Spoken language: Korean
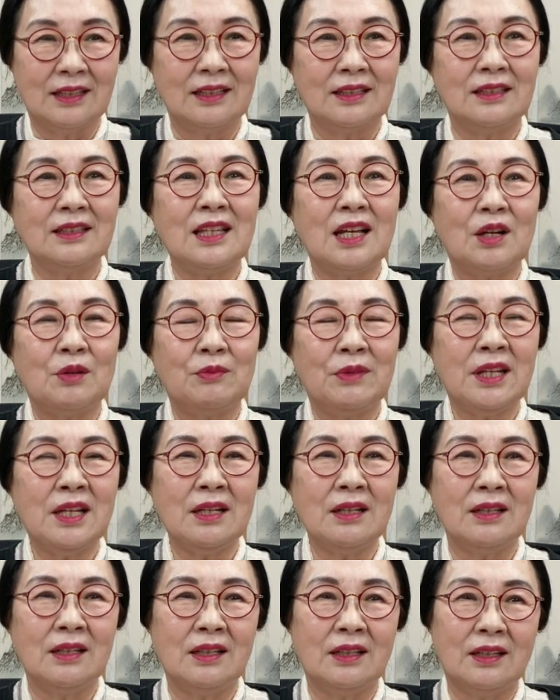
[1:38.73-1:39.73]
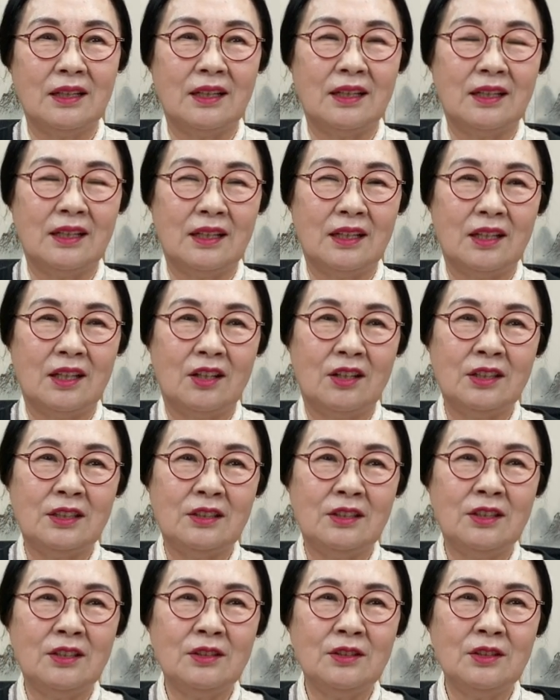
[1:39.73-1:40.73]
그 다음에 어,
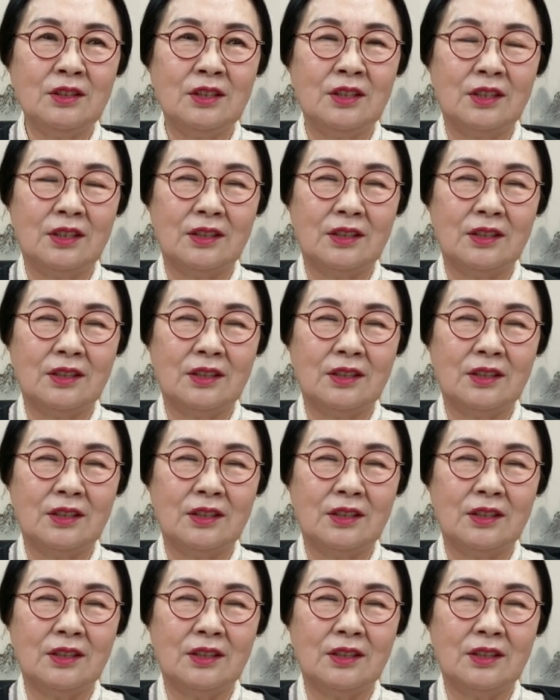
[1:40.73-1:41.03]
어떤